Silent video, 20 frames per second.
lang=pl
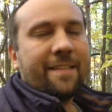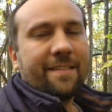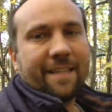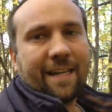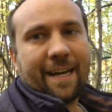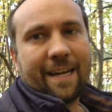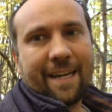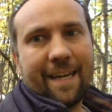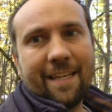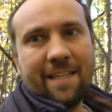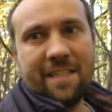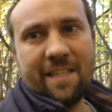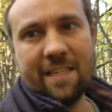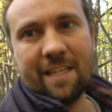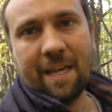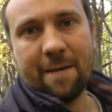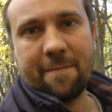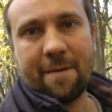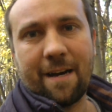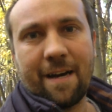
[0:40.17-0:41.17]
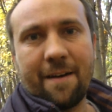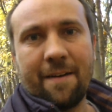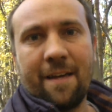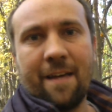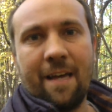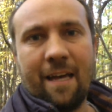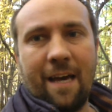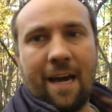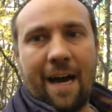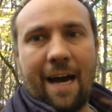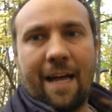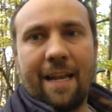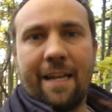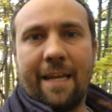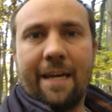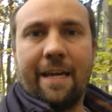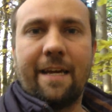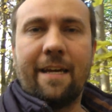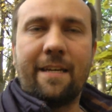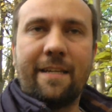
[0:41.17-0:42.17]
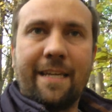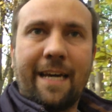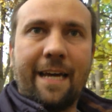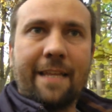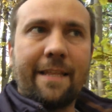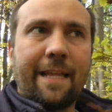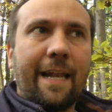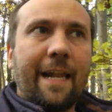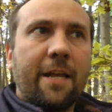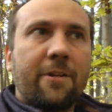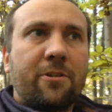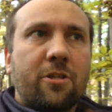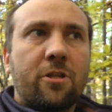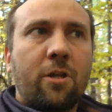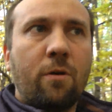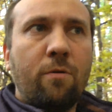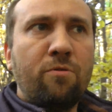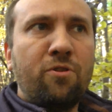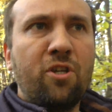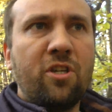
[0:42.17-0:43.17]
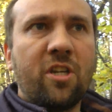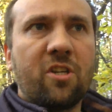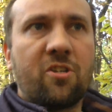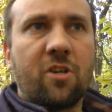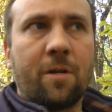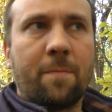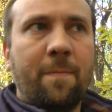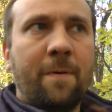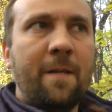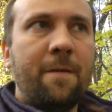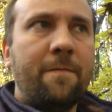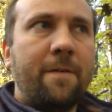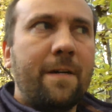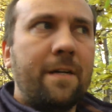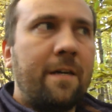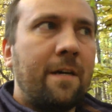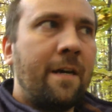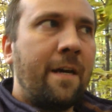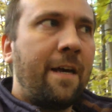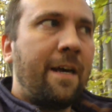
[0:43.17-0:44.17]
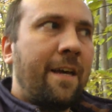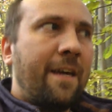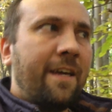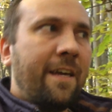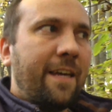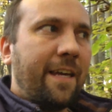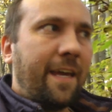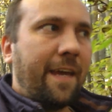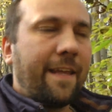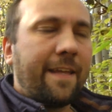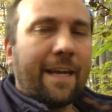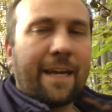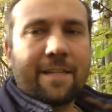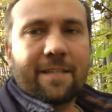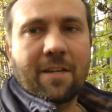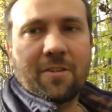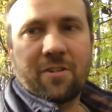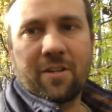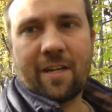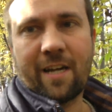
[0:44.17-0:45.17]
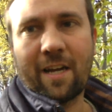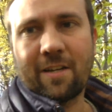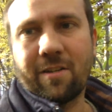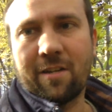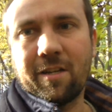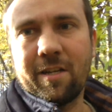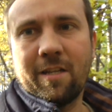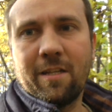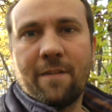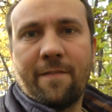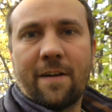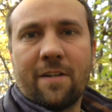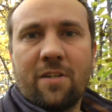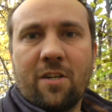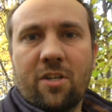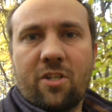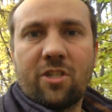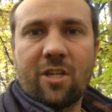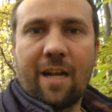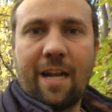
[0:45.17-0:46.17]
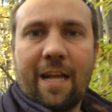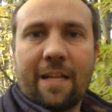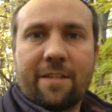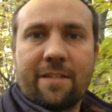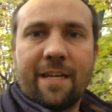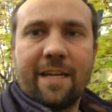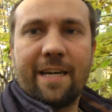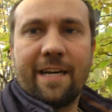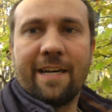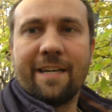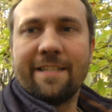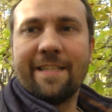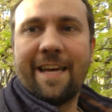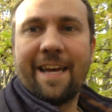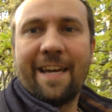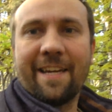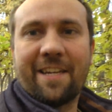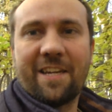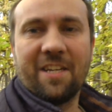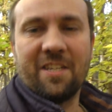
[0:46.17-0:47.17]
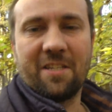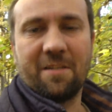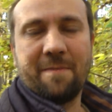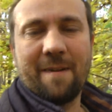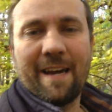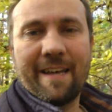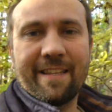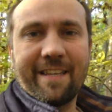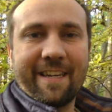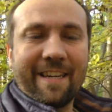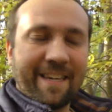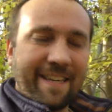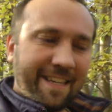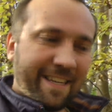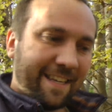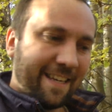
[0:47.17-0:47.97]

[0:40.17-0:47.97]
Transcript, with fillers: Tragedii nie ma, ale ja należę do ludzi niecierpliwych i nie chcę czekać 20 lat na, na jakieś zmiany.